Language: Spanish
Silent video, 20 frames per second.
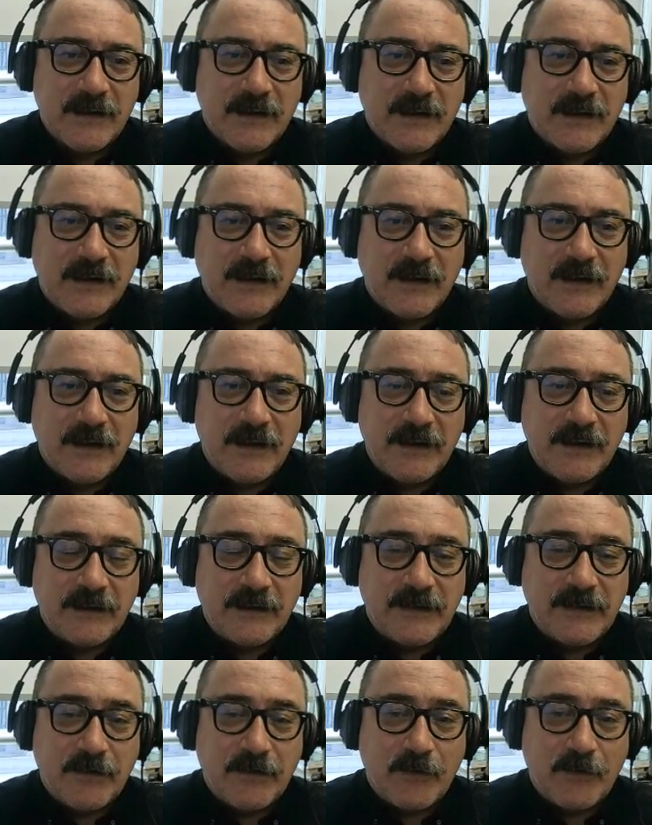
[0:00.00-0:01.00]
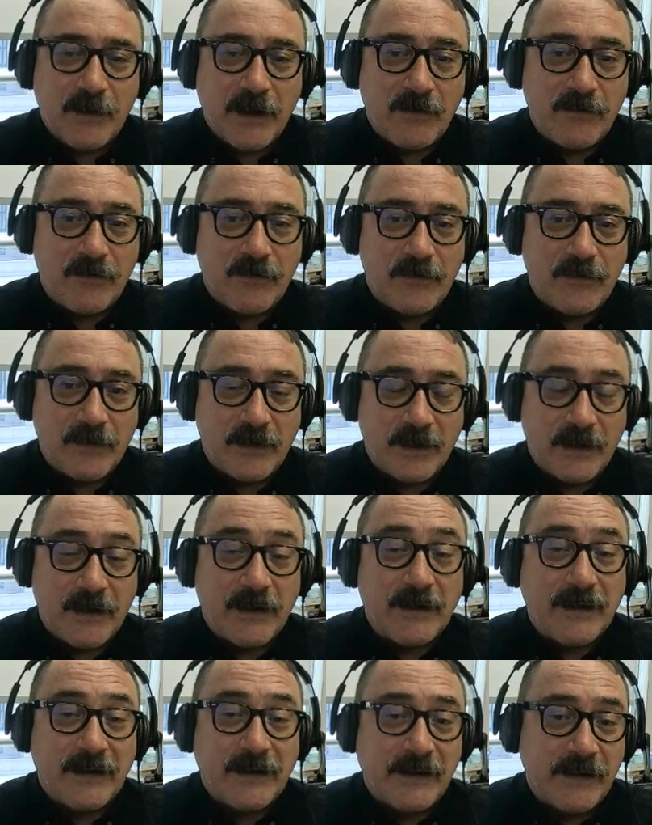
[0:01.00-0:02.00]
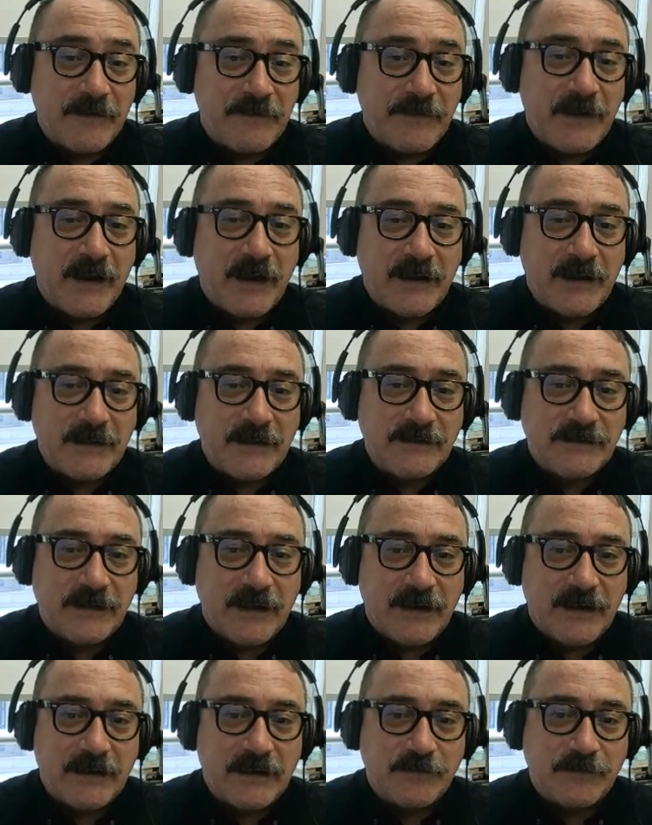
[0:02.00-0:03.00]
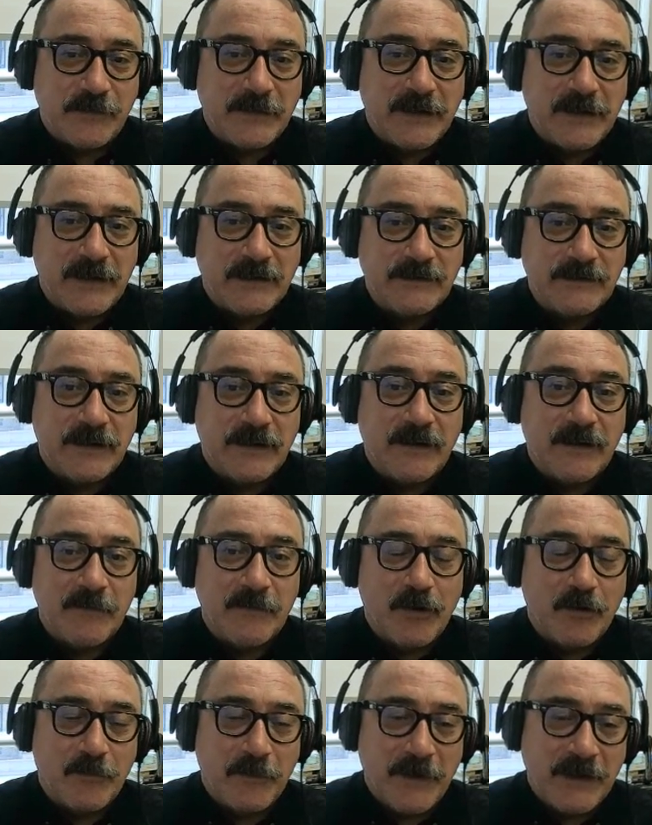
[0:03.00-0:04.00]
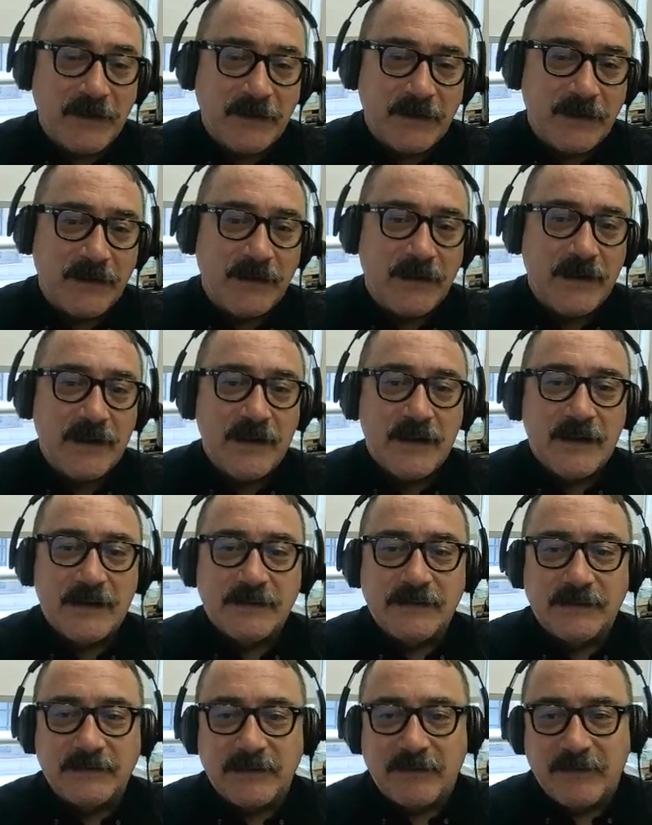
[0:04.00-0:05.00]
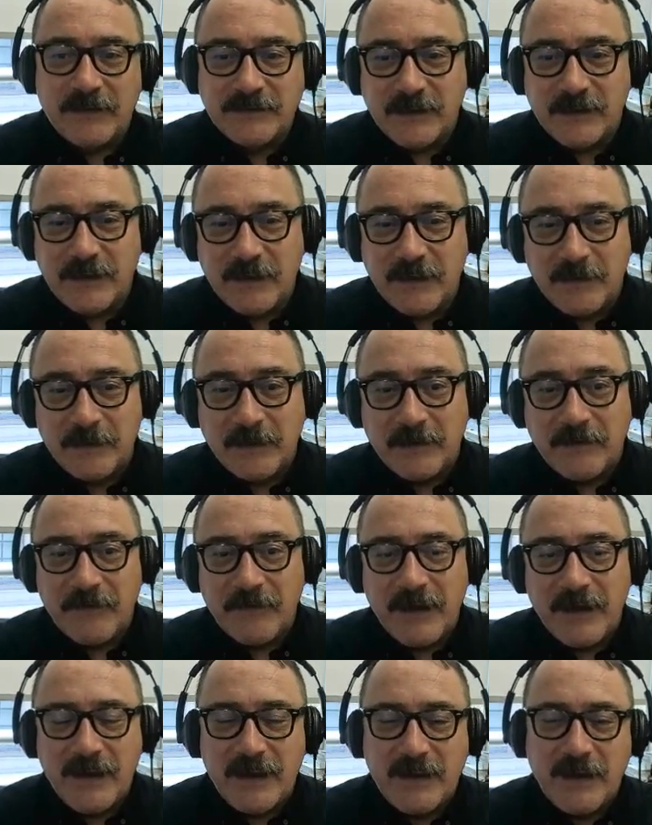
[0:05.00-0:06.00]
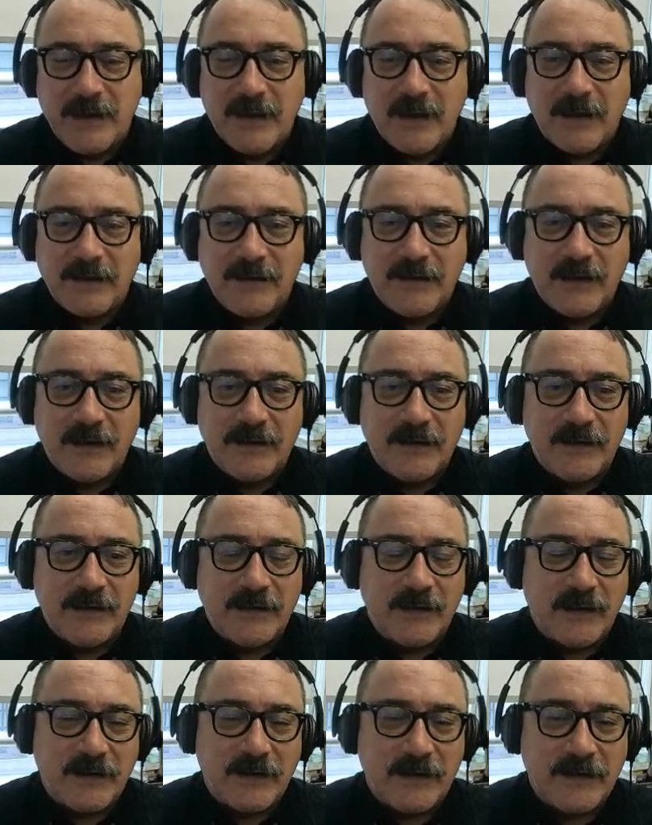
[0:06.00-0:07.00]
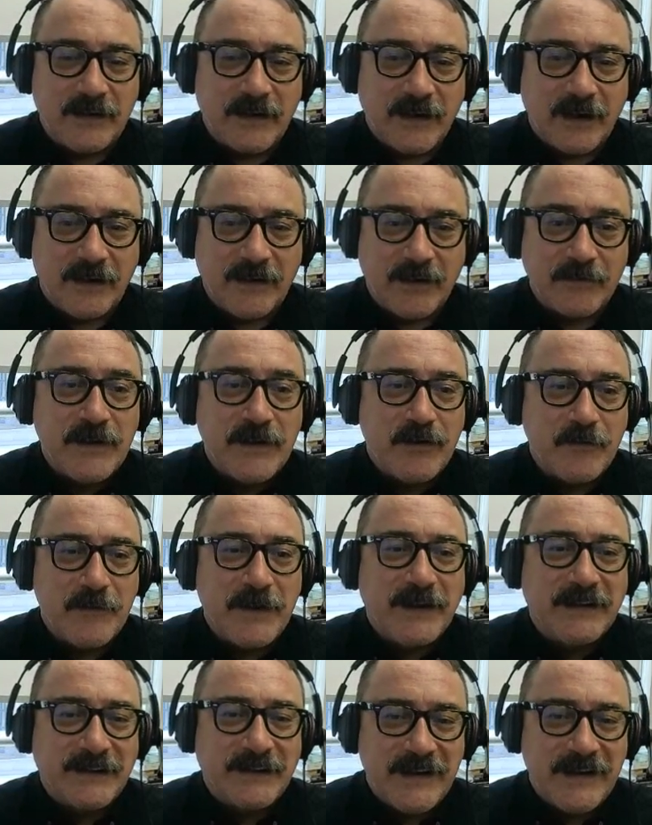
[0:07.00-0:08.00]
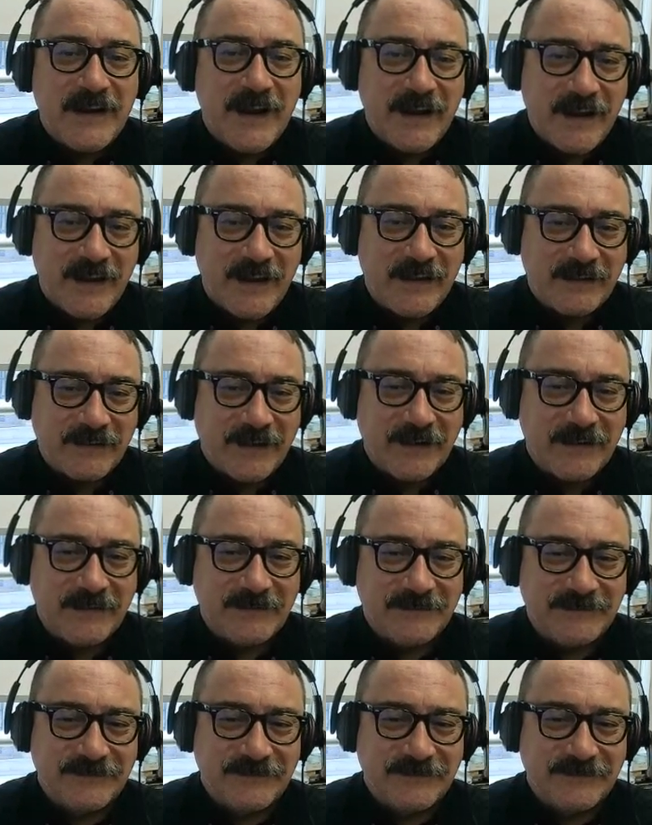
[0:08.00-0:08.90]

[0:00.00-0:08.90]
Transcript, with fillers: Eh, y está regulado eh, quién fiscaliza en la subintendencia del medio ambiente, claro. niveles, ahí hay, eh, hay, una norma que tiene larga data.